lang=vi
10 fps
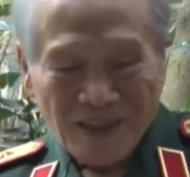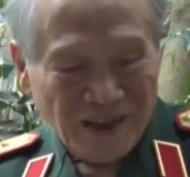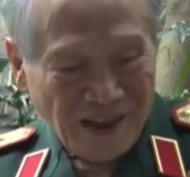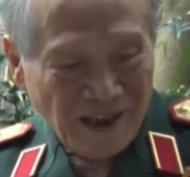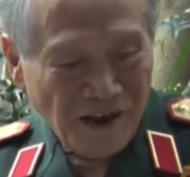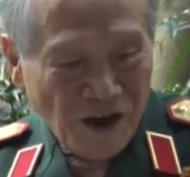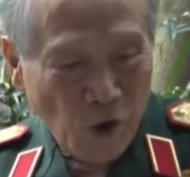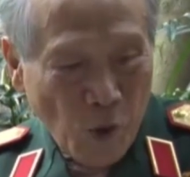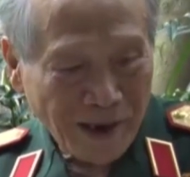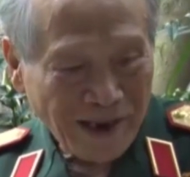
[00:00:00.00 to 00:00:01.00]
Thế thì cái người
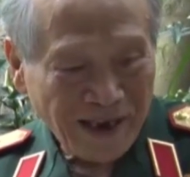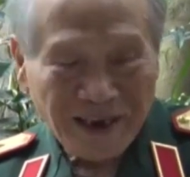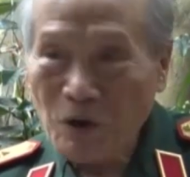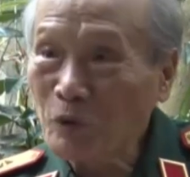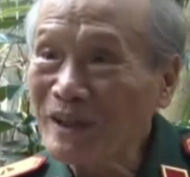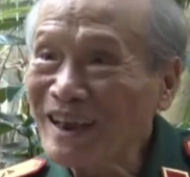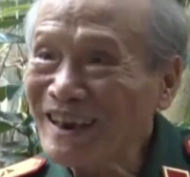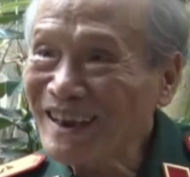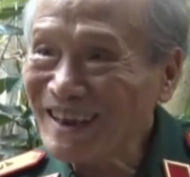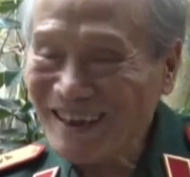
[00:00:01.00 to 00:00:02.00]
hoàn thành đầu tiên
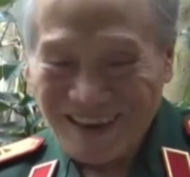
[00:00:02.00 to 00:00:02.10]
ấy